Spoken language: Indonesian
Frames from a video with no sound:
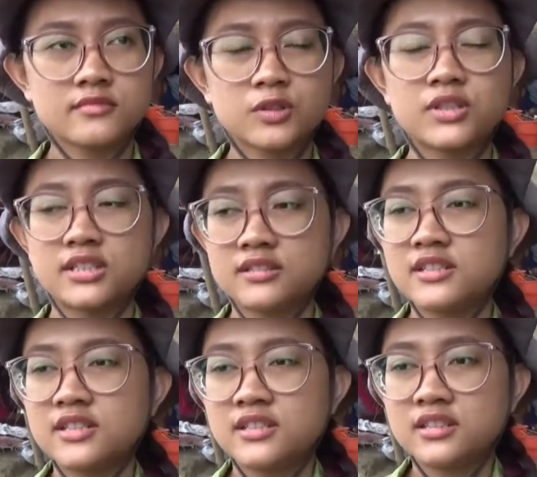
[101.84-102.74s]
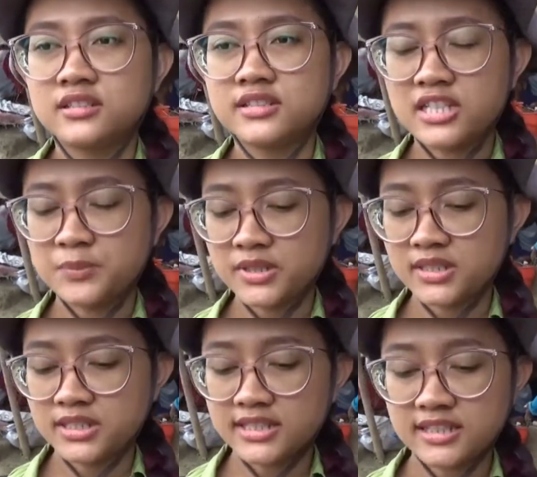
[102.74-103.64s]
Oke. Eh, jadi
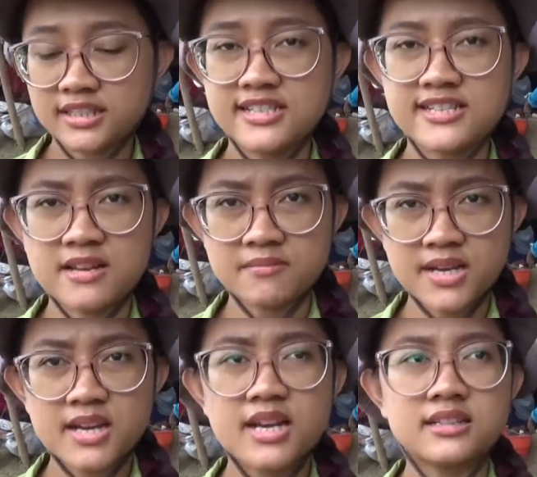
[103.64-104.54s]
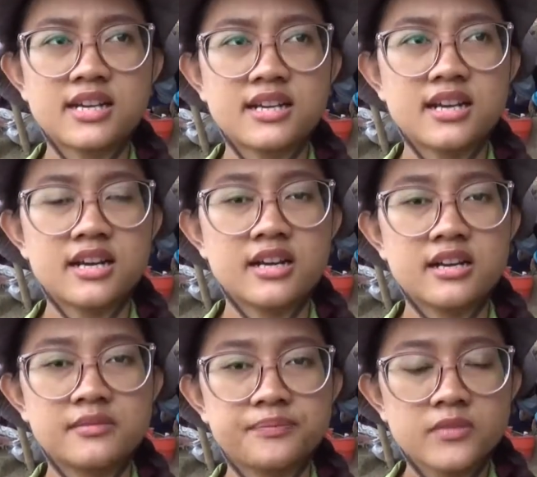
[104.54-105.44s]
penelitian kerjasama
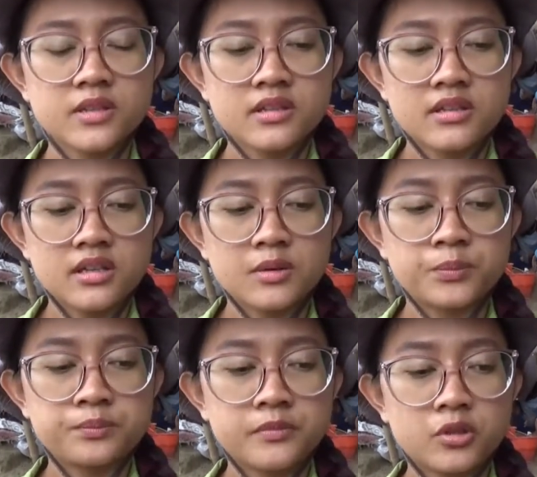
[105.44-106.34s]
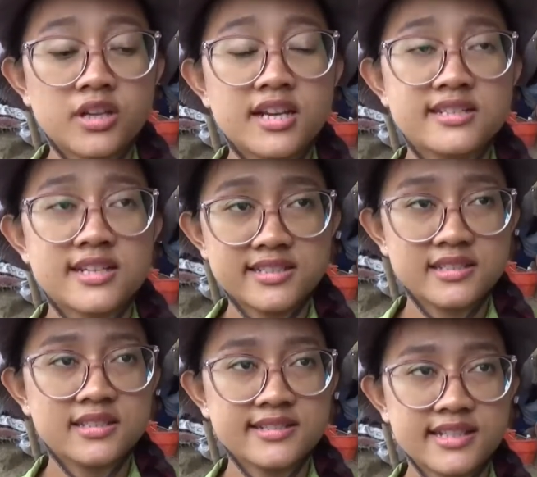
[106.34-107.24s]
antara eh, organisasi
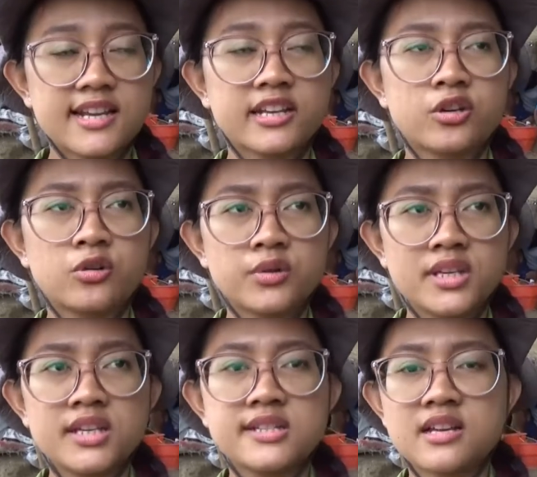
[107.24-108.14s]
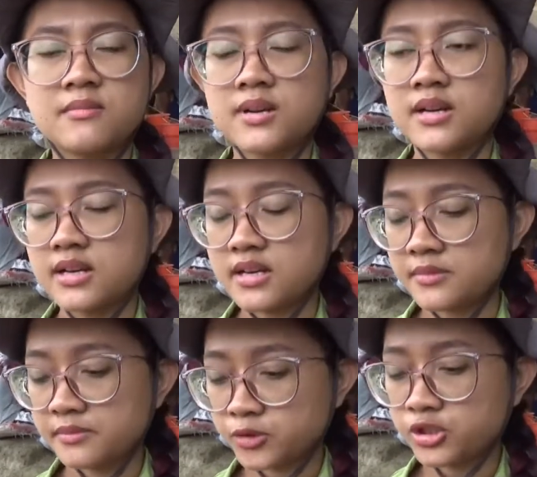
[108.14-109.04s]
riset arkeologi
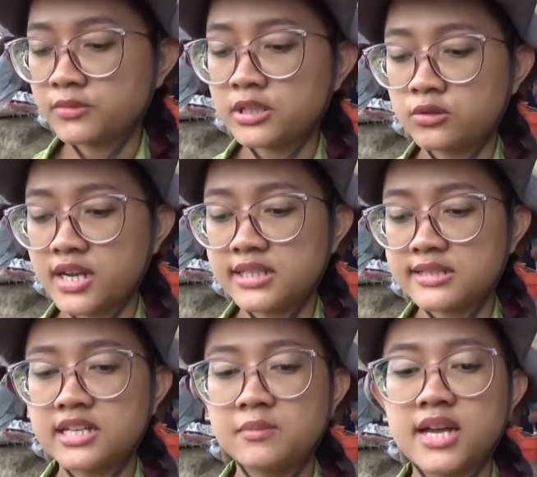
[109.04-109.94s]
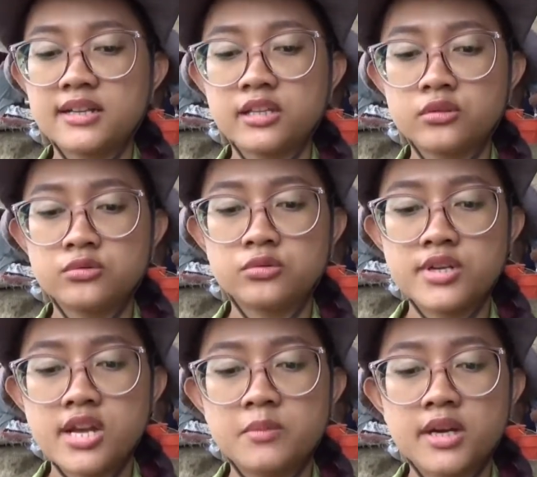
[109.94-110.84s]
sama museum naturalis dari Belanda itu
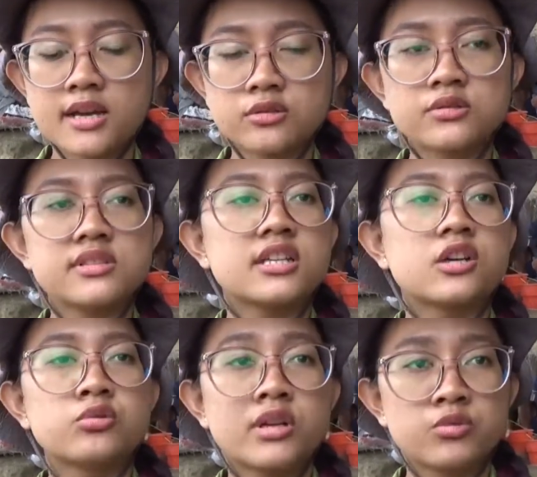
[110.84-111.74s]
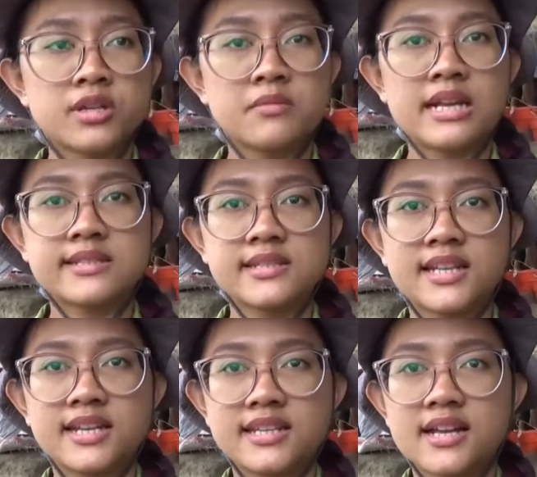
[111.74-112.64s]
udah berlangsung sejak tahun 2016
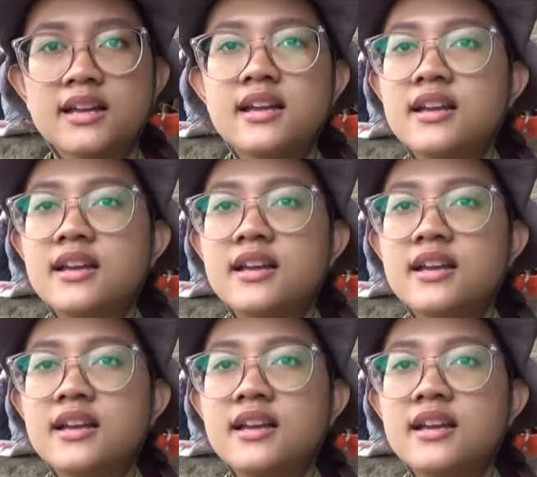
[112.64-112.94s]
kira-kira.